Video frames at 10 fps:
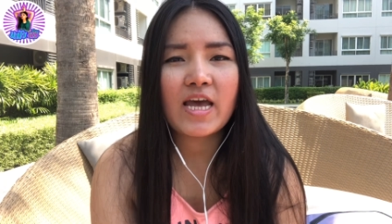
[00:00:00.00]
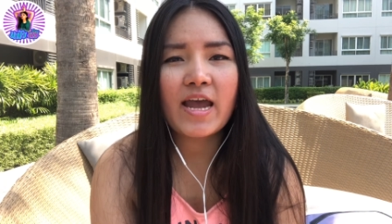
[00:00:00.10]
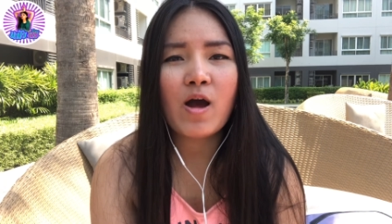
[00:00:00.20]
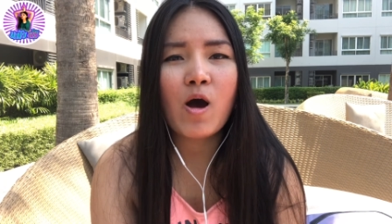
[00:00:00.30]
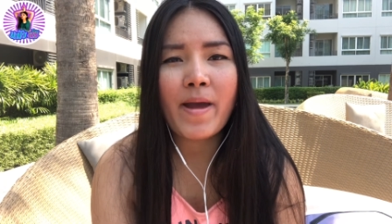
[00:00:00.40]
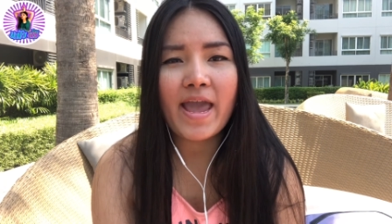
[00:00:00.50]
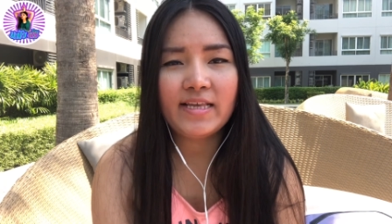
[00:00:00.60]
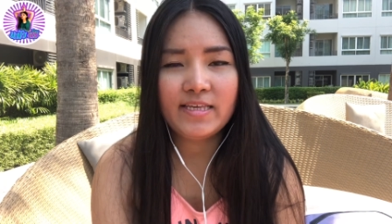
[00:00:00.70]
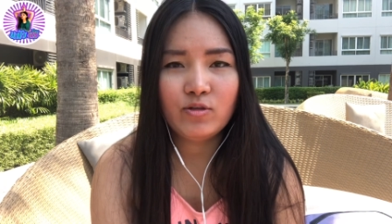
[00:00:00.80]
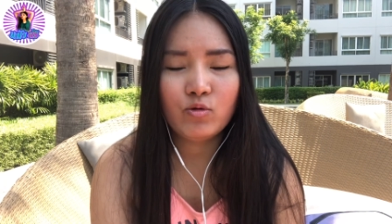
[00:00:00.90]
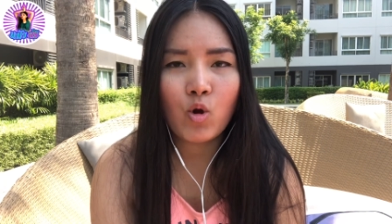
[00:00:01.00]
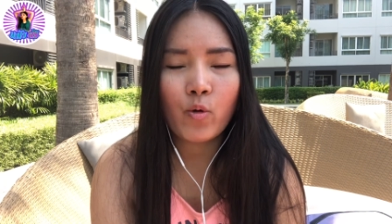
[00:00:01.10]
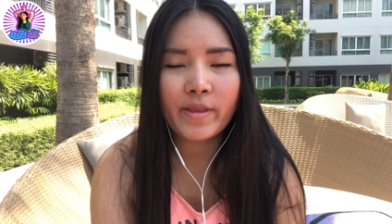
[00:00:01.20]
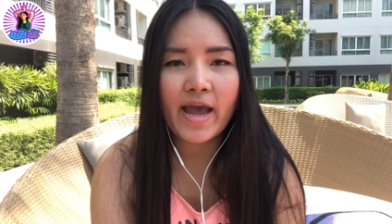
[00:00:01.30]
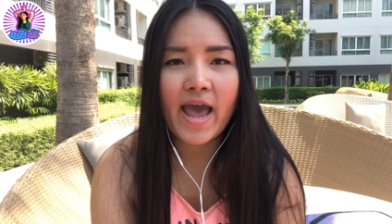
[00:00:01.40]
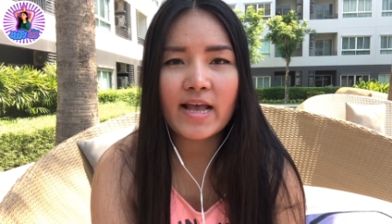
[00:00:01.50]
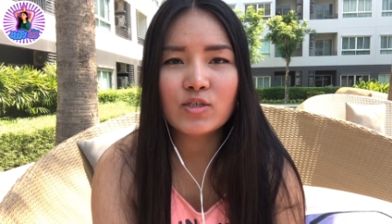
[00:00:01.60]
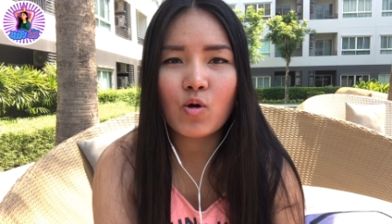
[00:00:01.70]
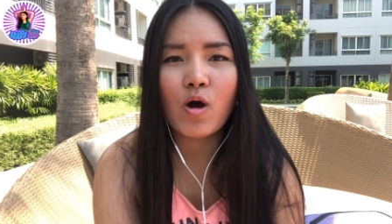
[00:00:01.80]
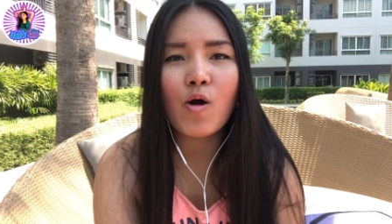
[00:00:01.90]
ไทยAu Pair in Europeนะคะ
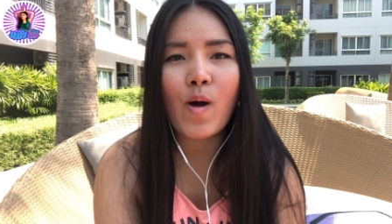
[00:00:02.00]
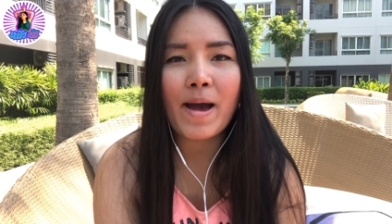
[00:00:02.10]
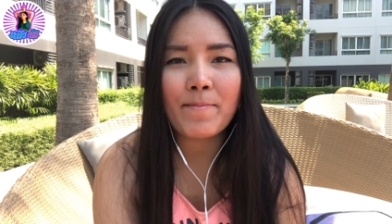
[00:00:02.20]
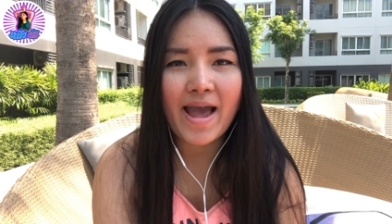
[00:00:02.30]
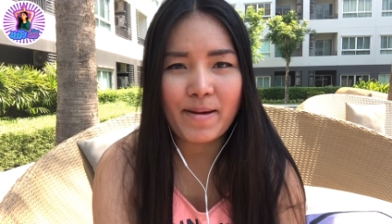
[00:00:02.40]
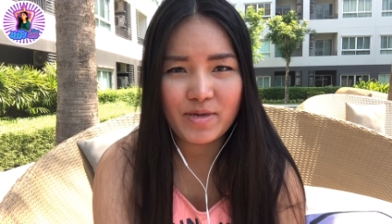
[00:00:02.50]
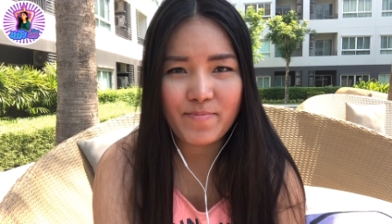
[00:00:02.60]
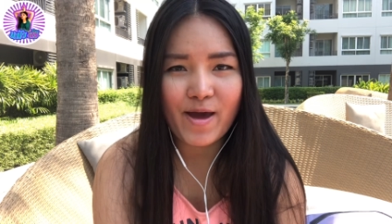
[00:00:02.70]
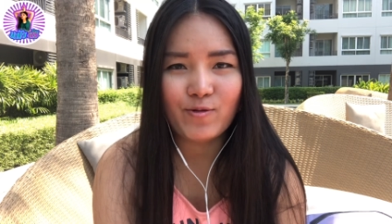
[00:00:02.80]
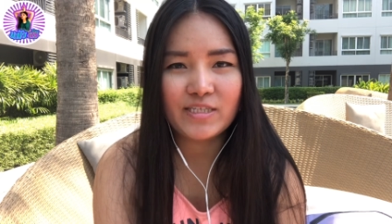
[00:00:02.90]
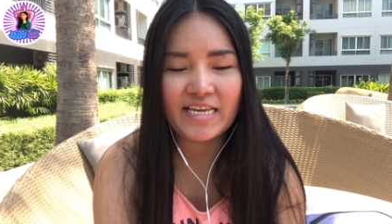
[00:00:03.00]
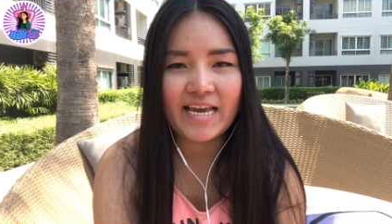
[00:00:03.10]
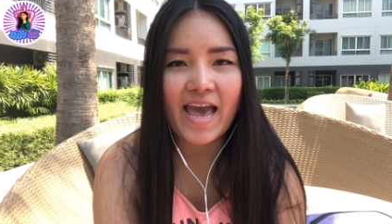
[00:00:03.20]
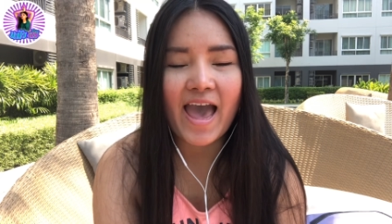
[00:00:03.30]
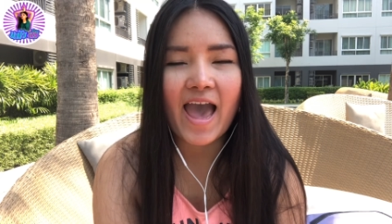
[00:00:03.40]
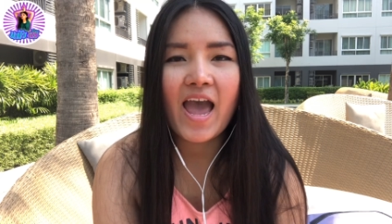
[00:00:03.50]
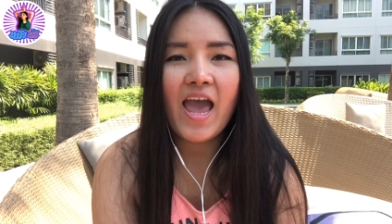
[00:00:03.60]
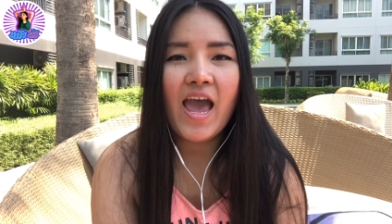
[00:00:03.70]
ส่งข้อความมาหาพี่แมวสีค่ะ